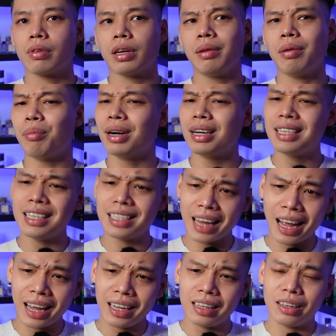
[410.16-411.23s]
khi mà mới xịt
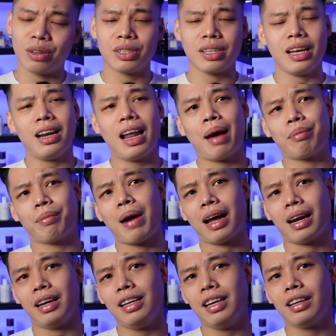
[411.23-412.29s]
ra ấy, nó sẽ làm
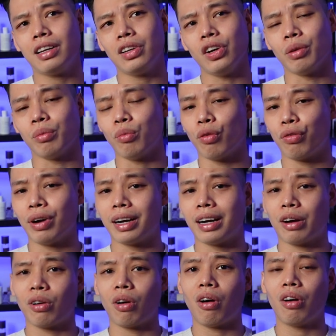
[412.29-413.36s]
bạn liên tưởng một phần
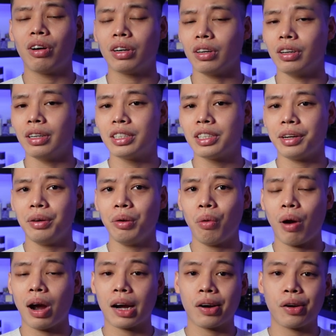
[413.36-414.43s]
nào đó tới chai nước
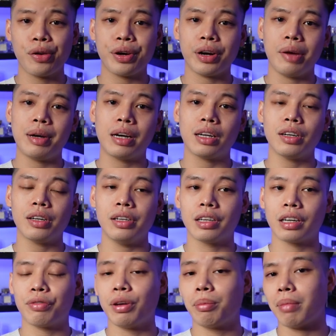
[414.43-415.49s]
hoa Quid Aventus
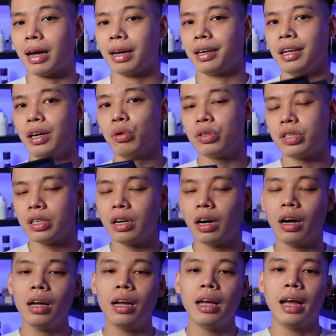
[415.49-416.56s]
những cái phiên bản nhiều
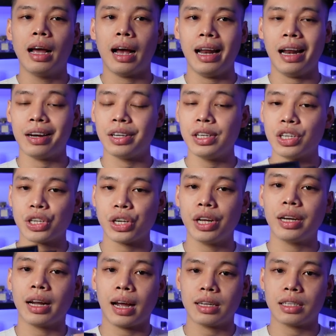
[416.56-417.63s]
dứa hay là
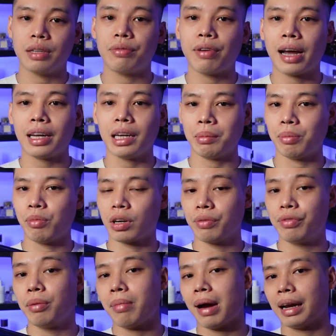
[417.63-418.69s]
Nissan Hashivat nhưng mà một
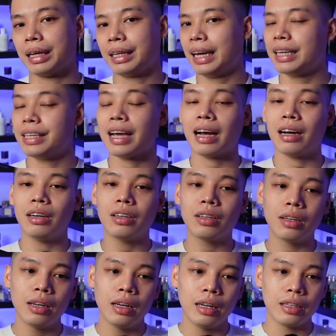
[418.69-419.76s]
cái phiên bản nhẹ nhàng
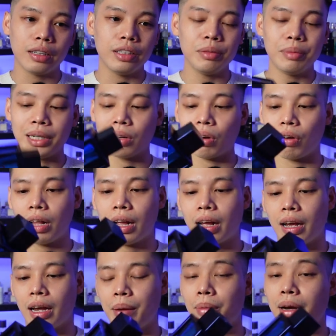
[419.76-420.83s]
hơn. Thế như mình nói
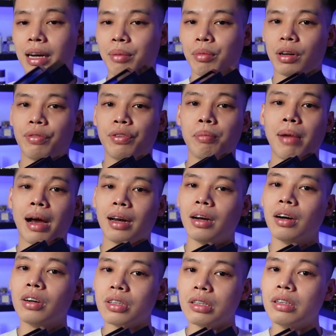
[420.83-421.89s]
là em này là một cái phiên bản
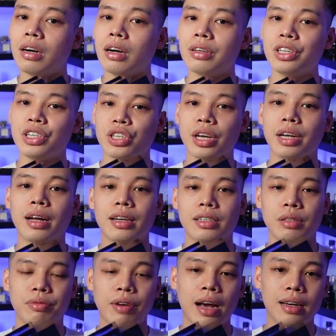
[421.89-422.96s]
ở giữa Nissan
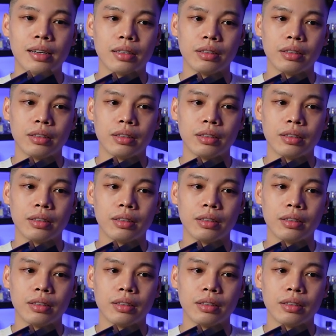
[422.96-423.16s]
Hashivat